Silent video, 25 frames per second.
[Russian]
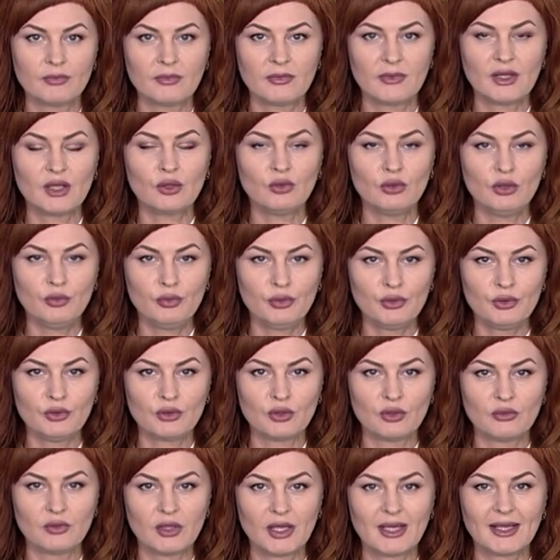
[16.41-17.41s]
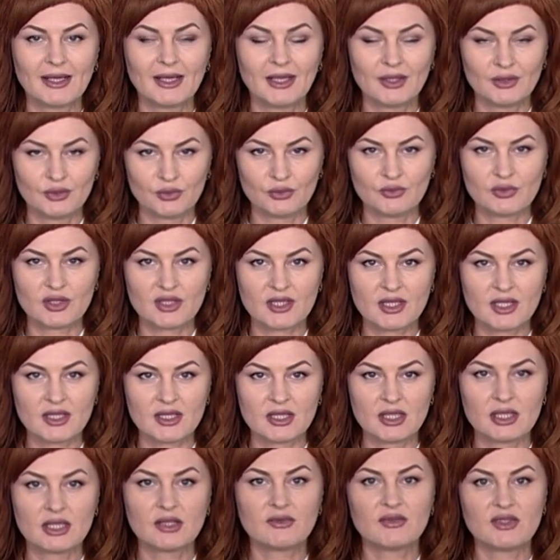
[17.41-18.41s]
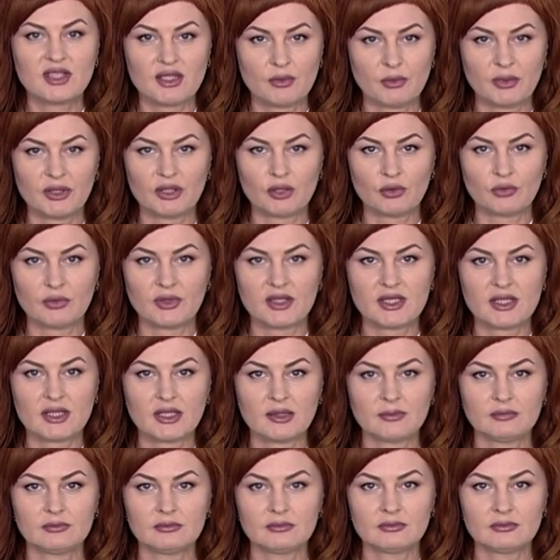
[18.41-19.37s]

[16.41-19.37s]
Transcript: Юлия Порунова готова рассказать все подробности.